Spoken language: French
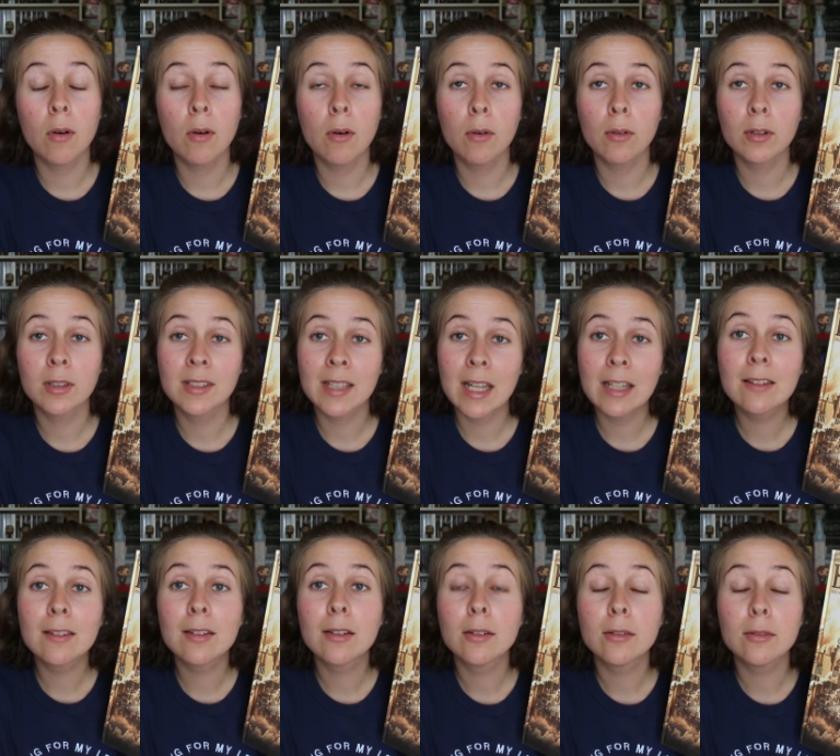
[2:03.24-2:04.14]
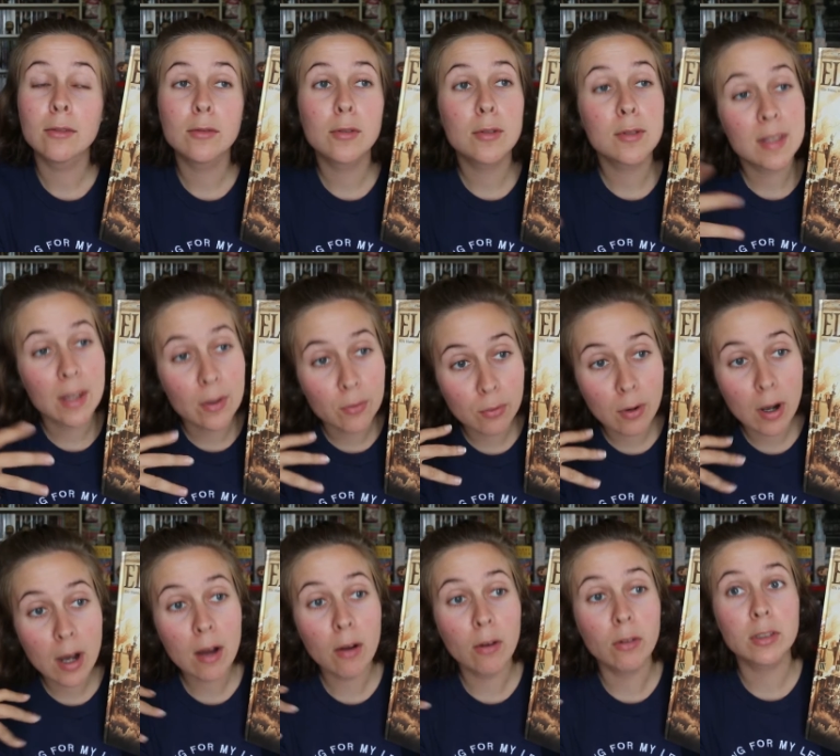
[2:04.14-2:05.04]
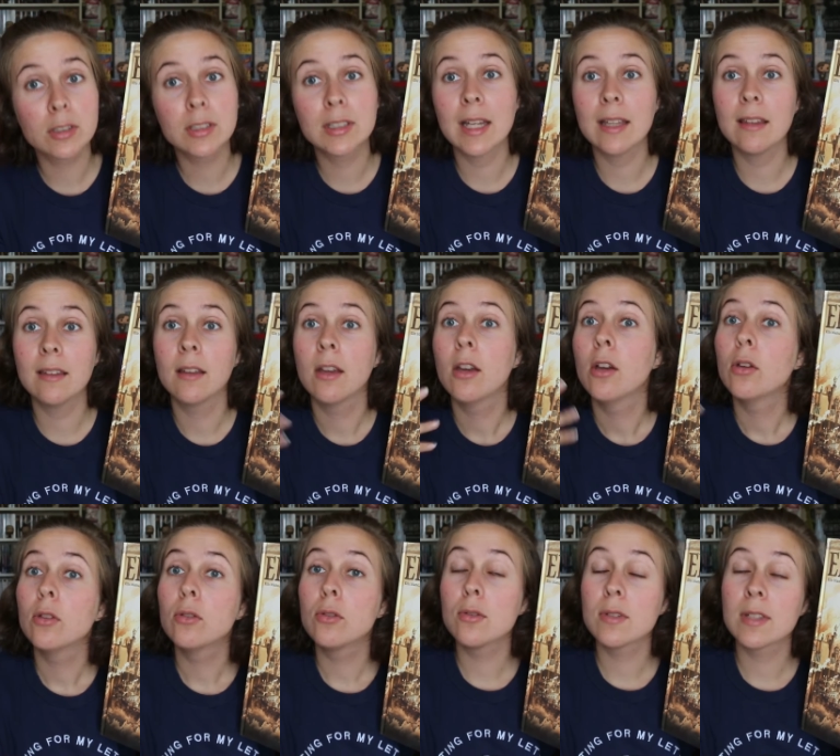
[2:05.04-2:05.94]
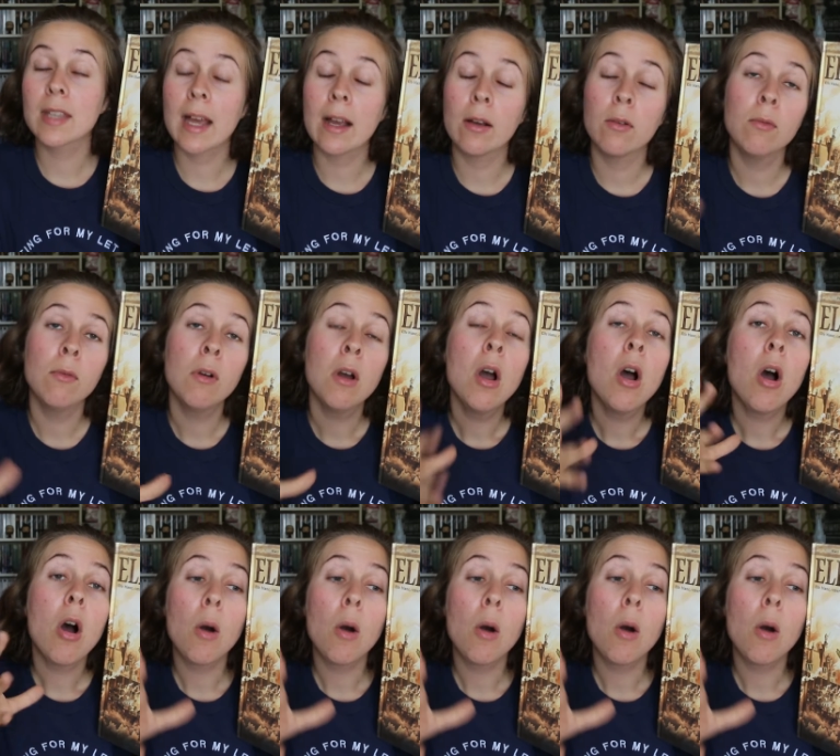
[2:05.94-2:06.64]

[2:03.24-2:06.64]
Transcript: en quête de savoir, en quête de ce dragon.